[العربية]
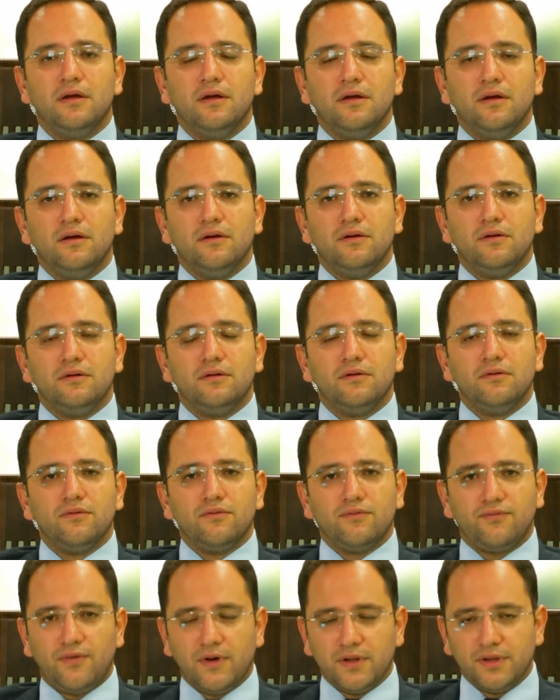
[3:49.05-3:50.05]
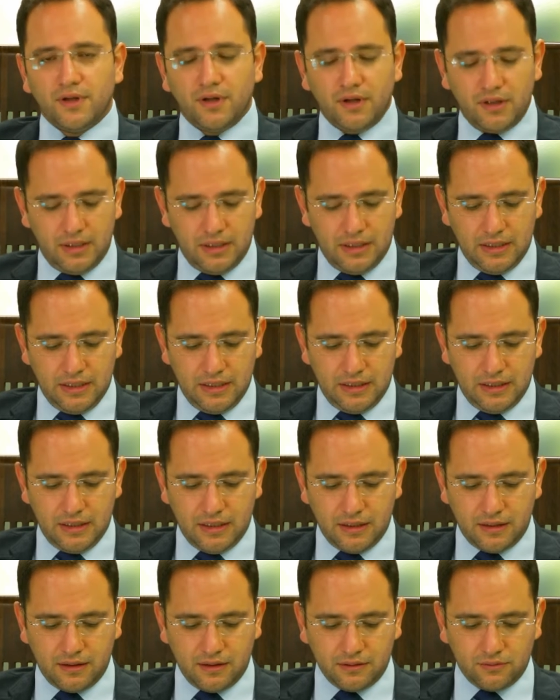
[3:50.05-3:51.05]
آه، فضائل
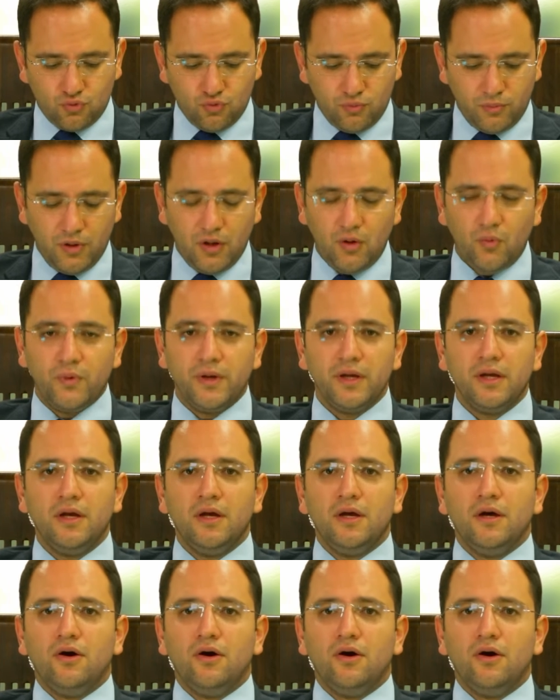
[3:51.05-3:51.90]
هذا الطوباوي